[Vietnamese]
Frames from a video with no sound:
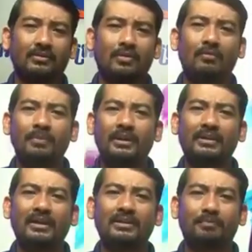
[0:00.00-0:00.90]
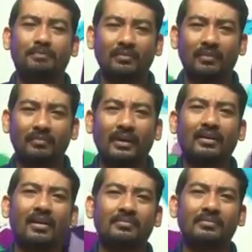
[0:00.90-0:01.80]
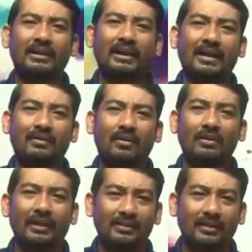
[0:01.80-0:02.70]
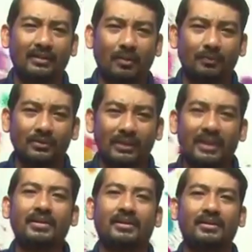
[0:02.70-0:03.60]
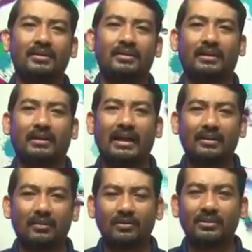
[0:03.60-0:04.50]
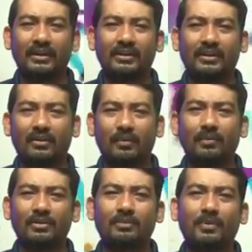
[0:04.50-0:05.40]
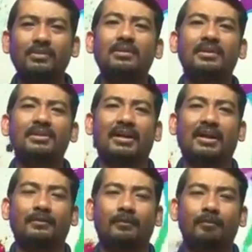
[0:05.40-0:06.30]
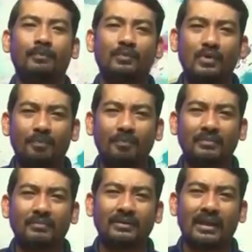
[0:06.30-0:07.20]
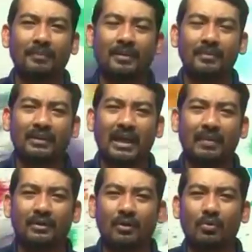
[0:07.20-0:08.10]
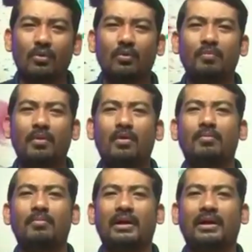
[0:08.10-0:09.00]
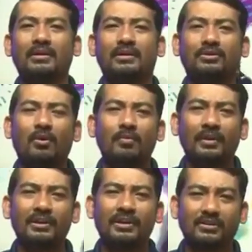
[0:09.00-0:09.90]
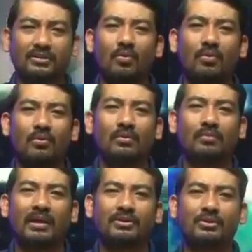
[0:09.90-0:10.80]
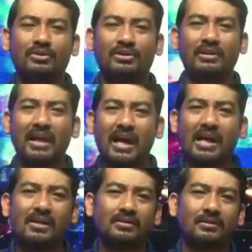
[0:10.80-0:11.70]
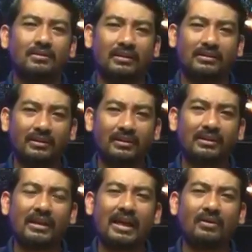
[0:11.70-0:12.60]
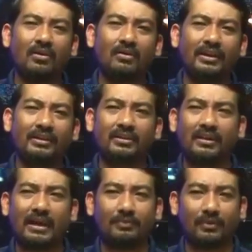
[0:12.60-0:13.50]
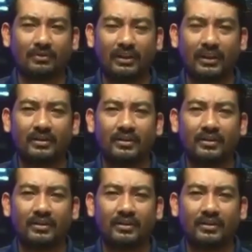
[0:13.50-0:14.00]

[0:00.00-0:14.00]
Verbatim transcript: complete hai Japan mình men admin cái lá co lên nước Europe nút tê, cái lá co lên nước Europe nó bao Japan cứ miền tràn, nhục mình miền Tang Pimina Mino Kubo và Tomiyasu và Yoshida và rất cái lá co lên nước Cai Prote,